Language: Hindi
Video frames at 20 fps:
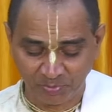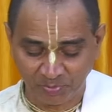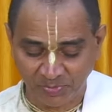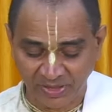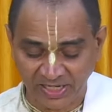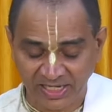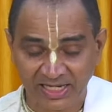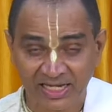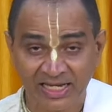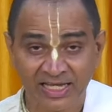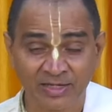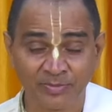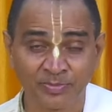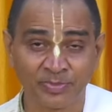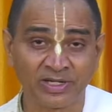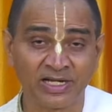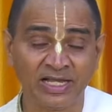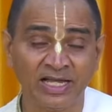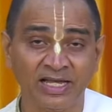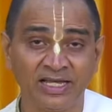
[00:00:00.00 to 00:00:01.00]
पहला
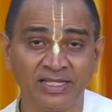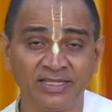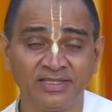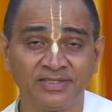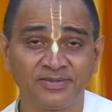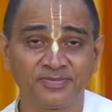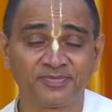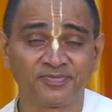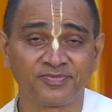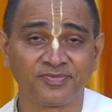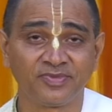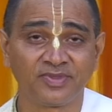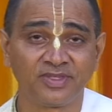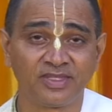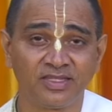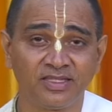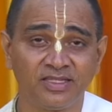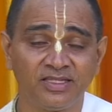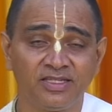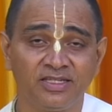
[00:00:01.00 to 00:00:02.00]
अपराध
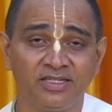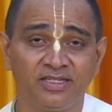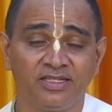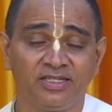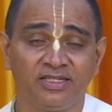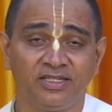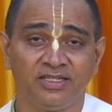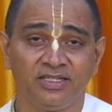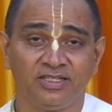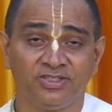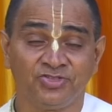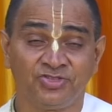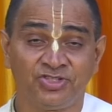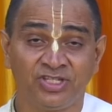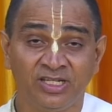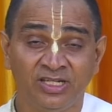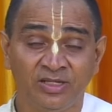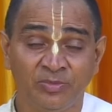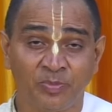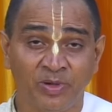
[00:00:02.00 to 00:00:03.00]

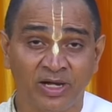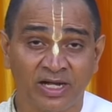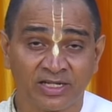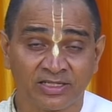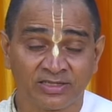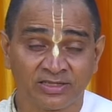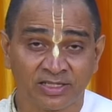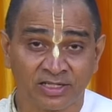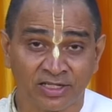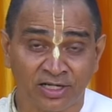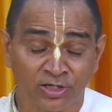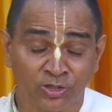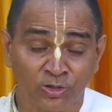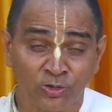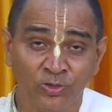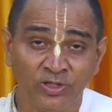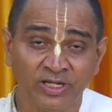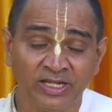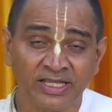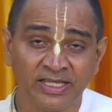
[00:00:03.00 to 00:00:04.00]
जिन भक्त
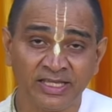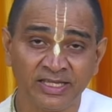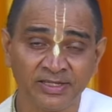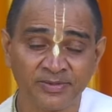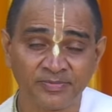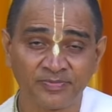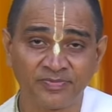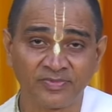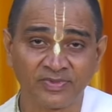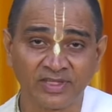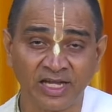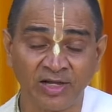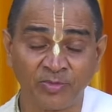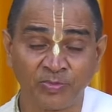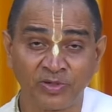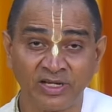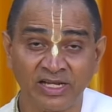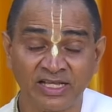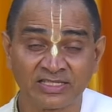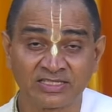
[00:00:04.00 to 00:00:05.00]
गणों ने
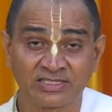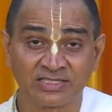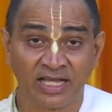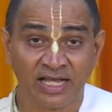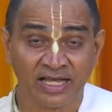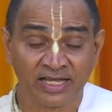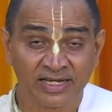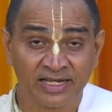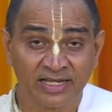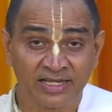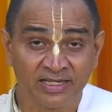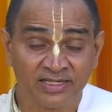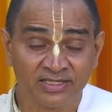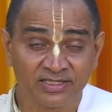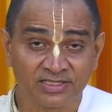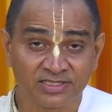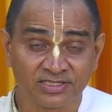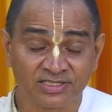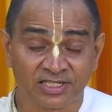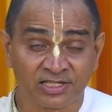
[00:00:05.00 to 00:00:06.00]
अपना सारा
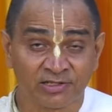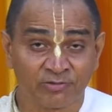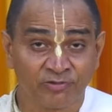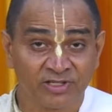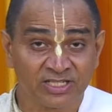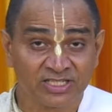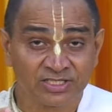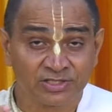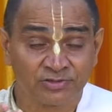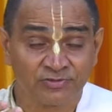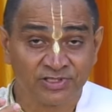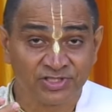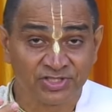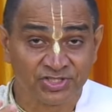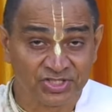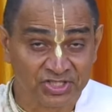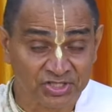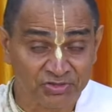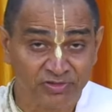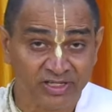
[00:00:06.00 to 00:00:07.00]
सर्वस्व
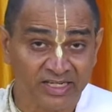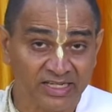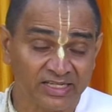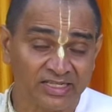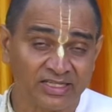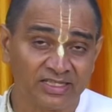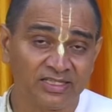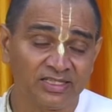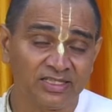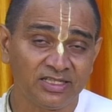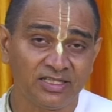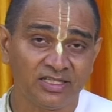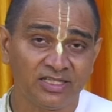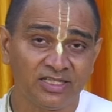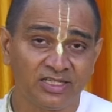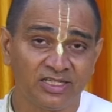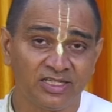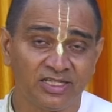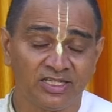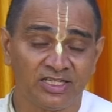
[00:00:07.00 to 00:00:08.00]
जीवन
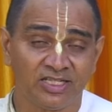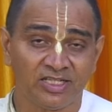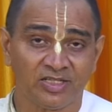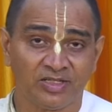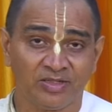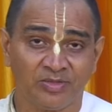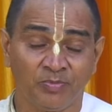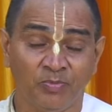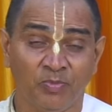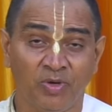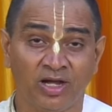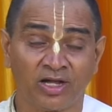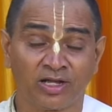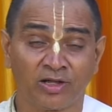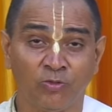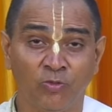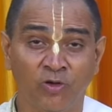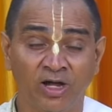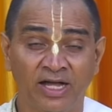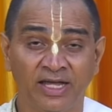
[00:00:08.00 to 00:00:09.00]

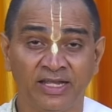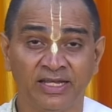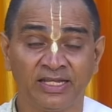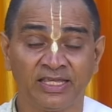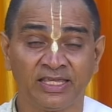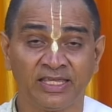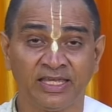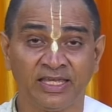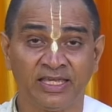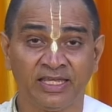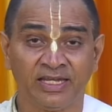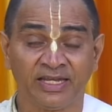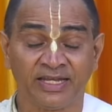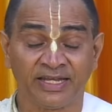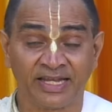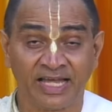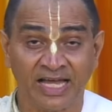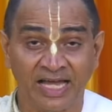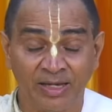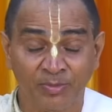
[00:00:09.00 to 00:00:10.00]
भगवान के
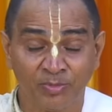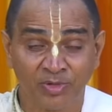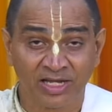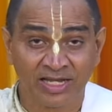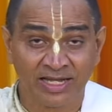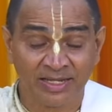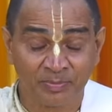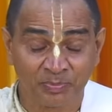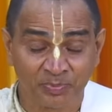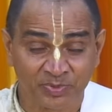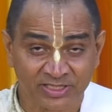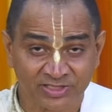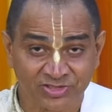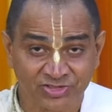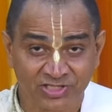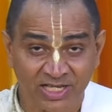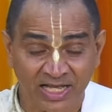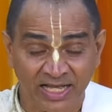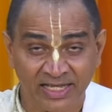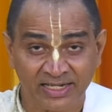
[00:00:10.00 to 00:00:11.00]
नाम का
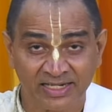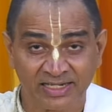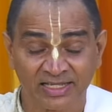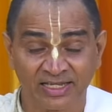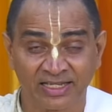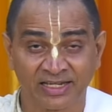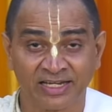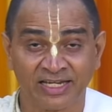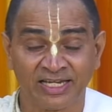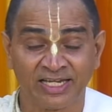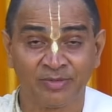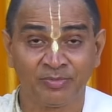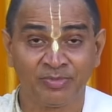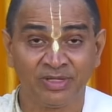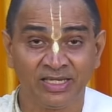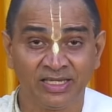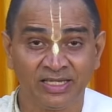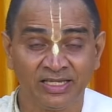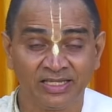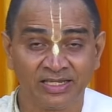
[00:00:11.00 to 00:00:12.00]
प्रचार करने
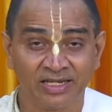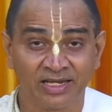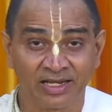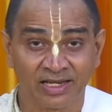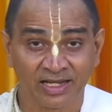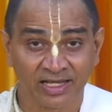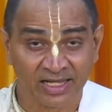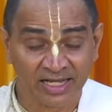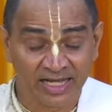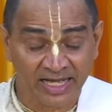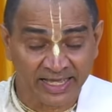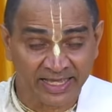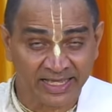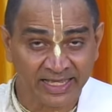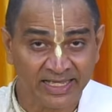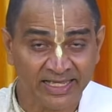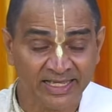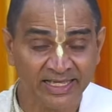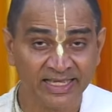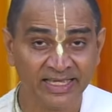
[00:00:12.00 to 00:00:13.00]
में
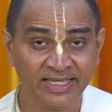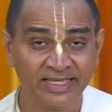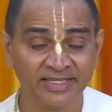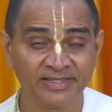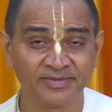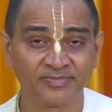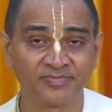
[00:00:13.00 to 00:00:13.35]
लगाया है